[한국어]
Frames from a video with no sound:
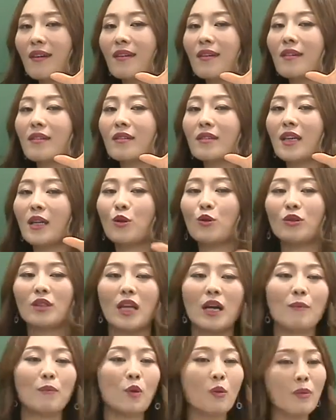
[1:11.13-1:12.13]
그래서 자료를
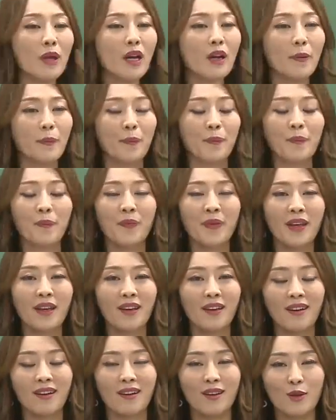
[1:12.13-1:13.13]
딱 보면
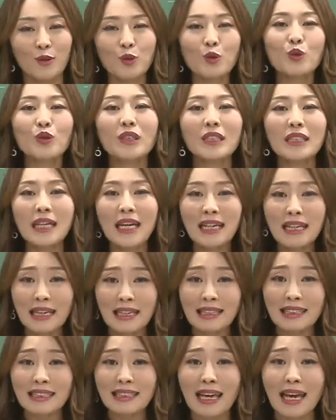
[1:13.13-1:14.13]
어, 수능 특강에
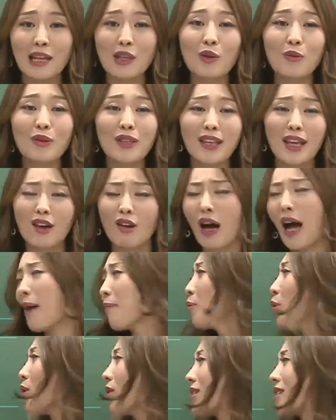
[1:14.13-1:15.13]
있는 개념인데요. 안
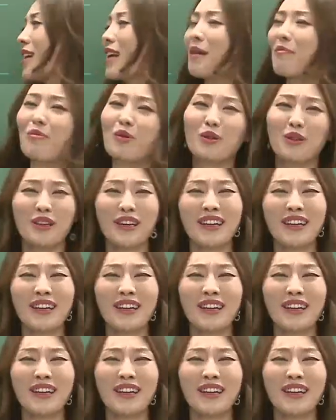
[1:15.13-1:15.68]
보여요. 잘 안 보여요.